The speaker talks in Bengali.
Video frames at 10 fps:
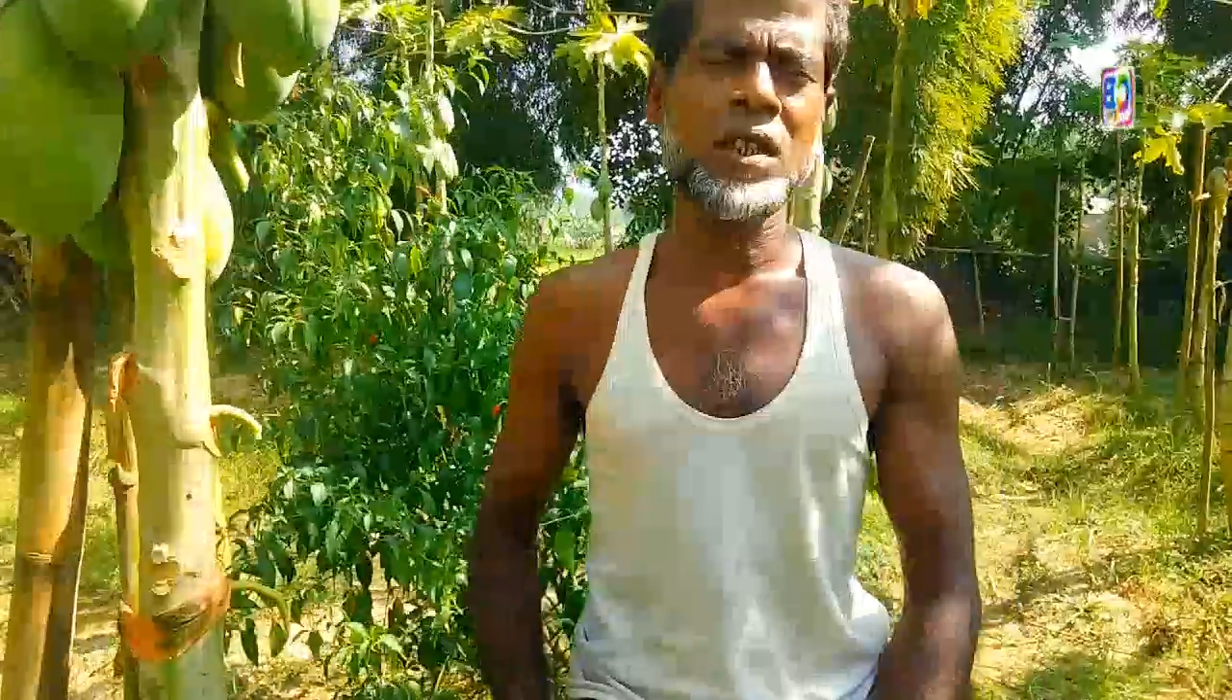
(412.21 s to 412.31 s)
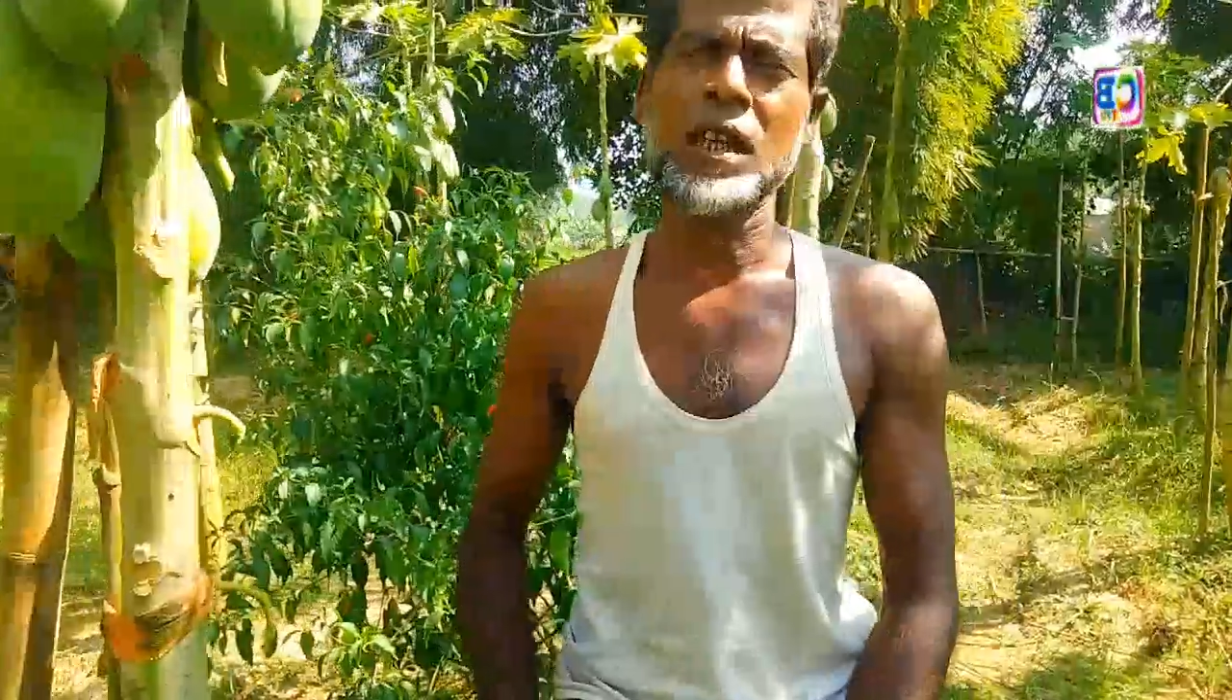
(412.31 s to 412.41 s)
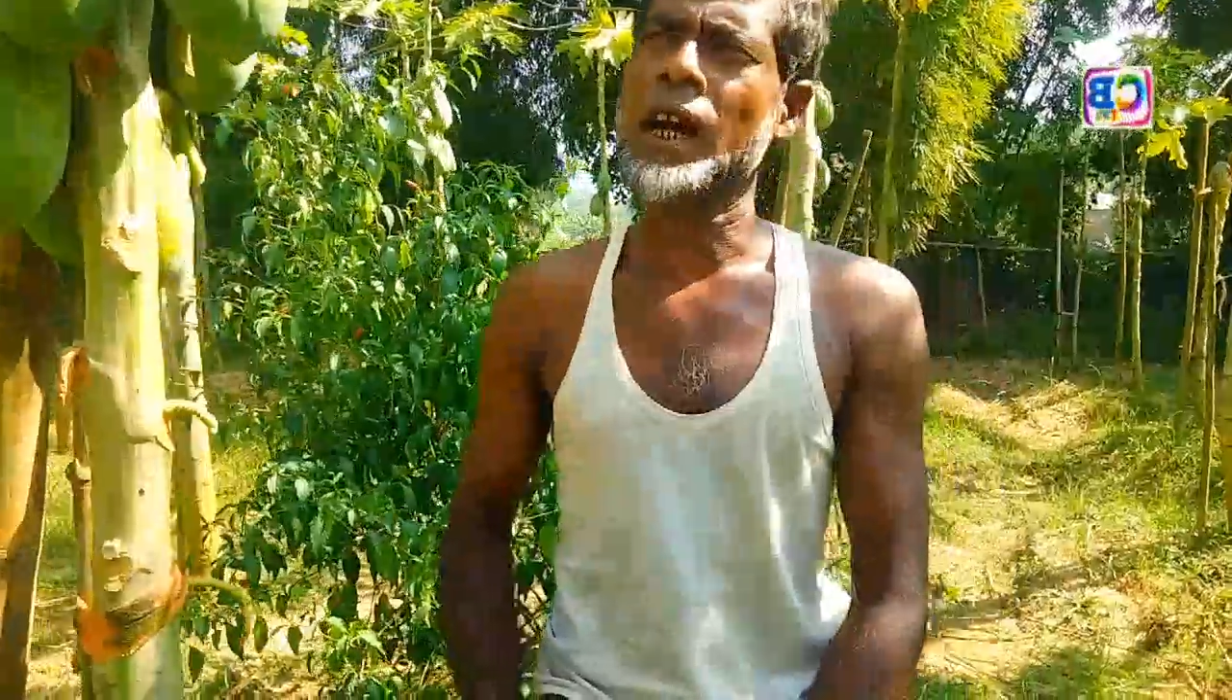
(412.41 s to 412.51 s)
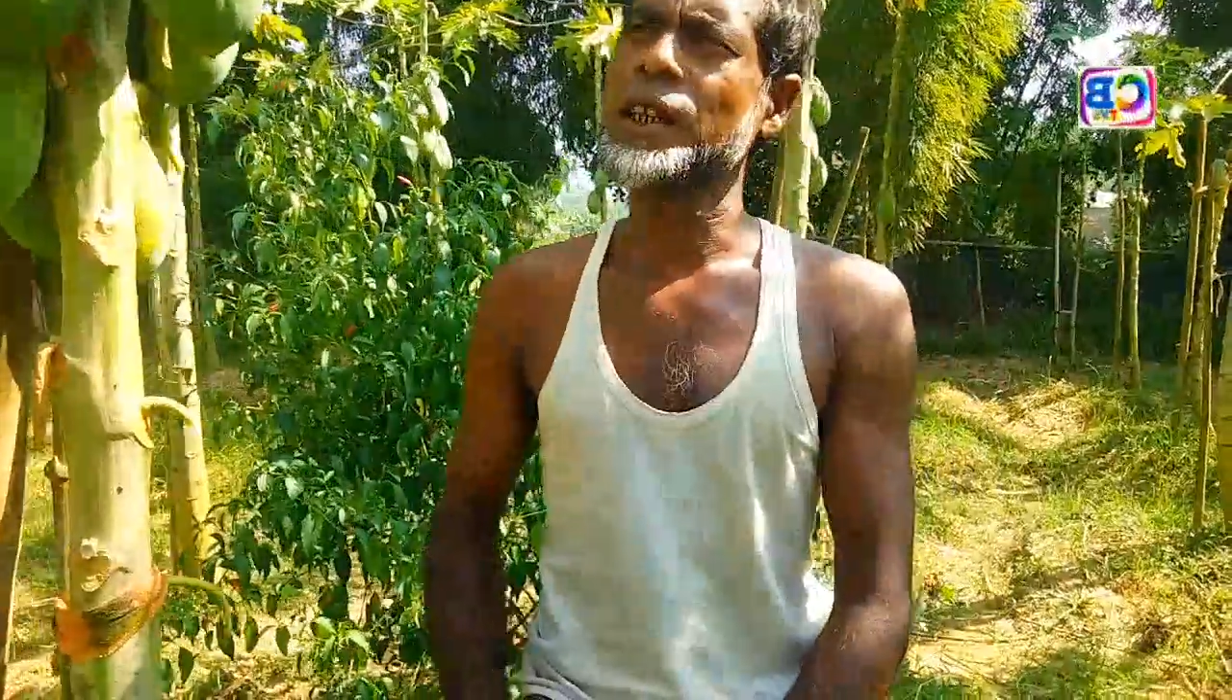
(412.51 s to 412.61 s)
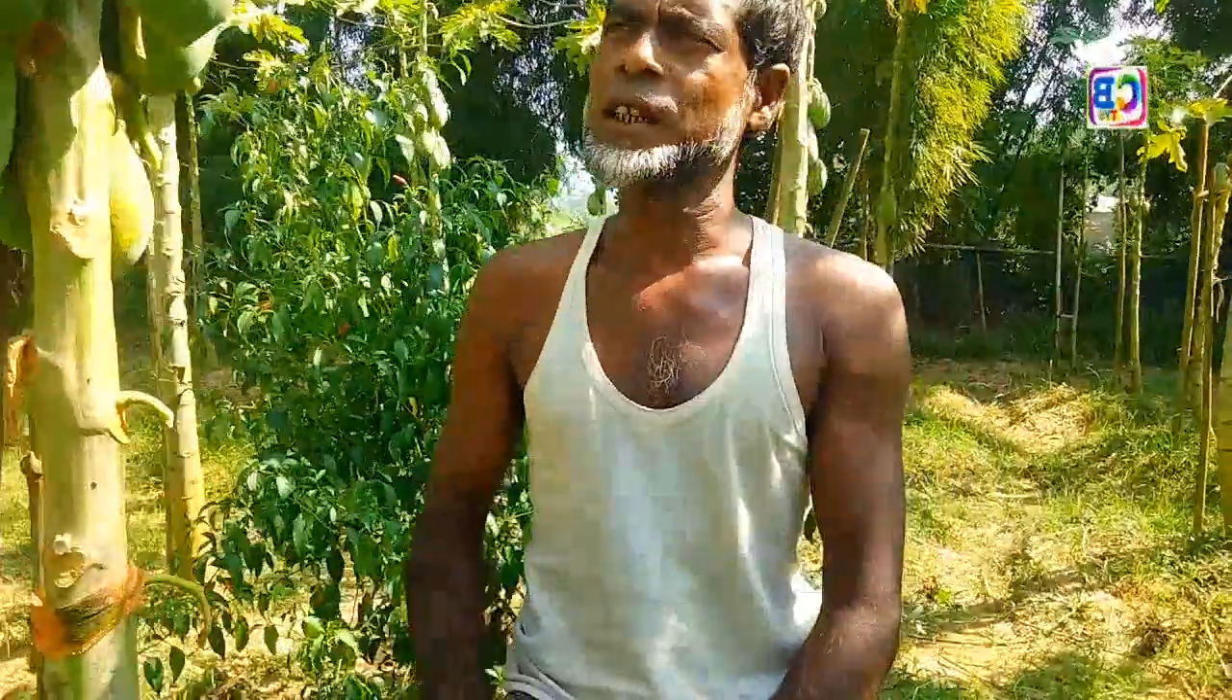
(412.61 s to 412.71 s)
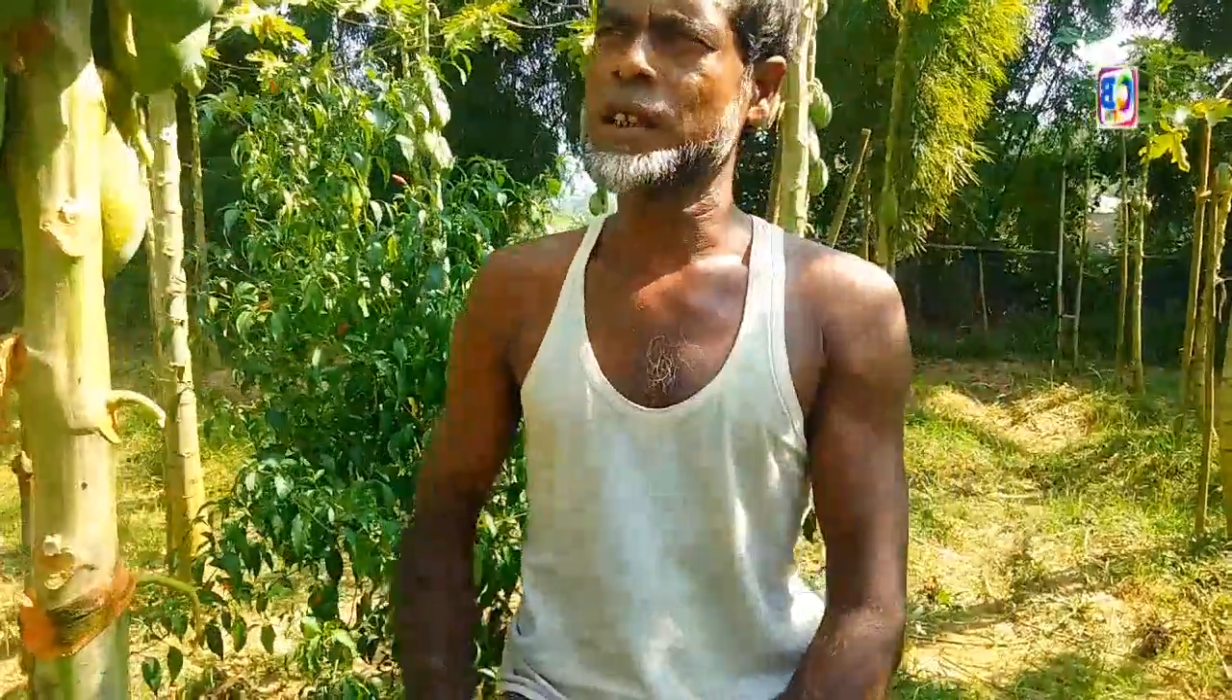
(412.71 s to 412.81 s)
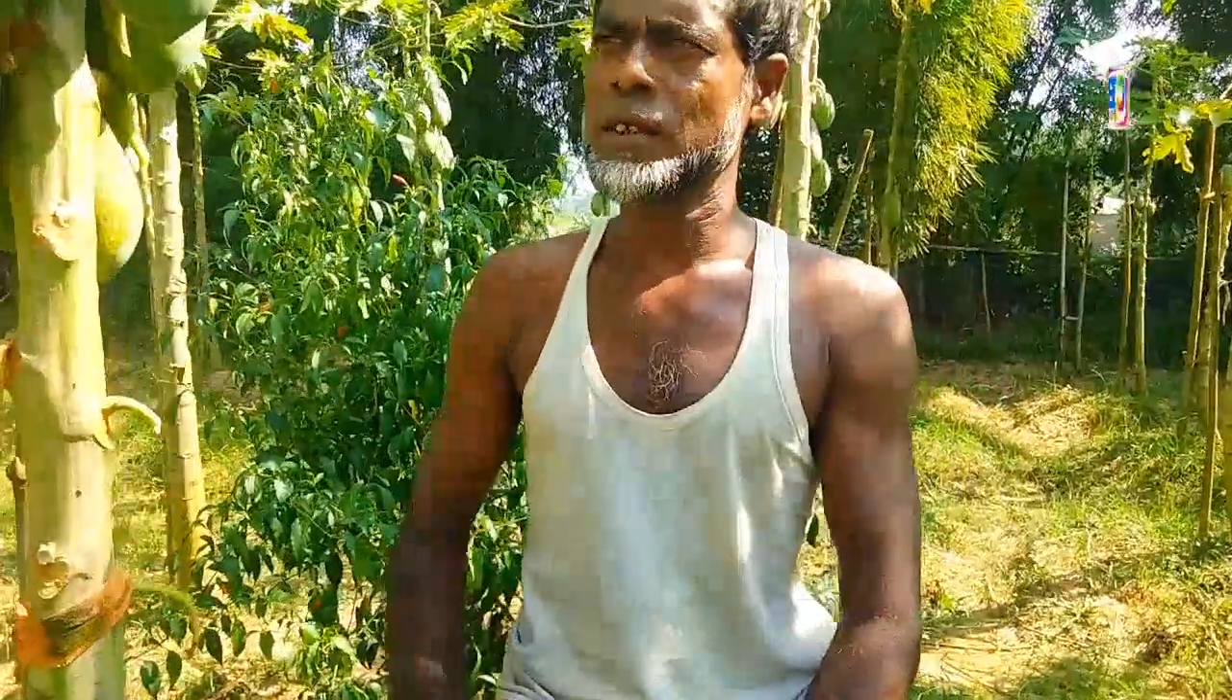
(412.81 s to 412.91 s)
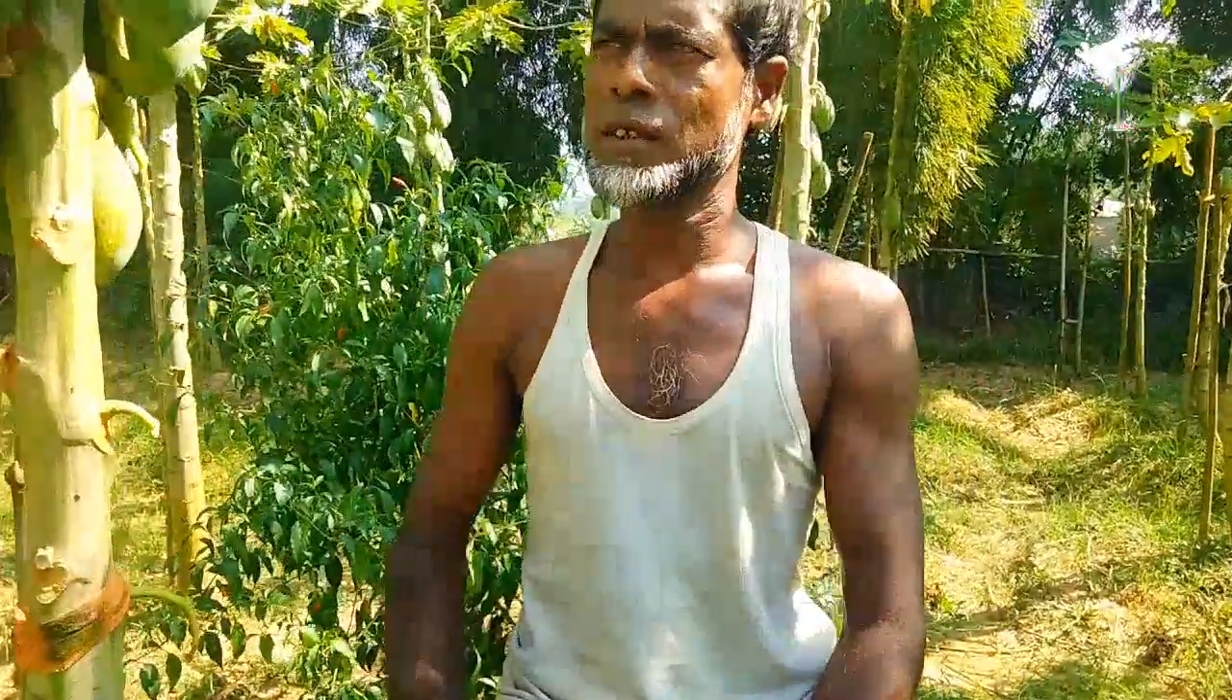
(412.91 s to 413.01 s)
স্বাধীন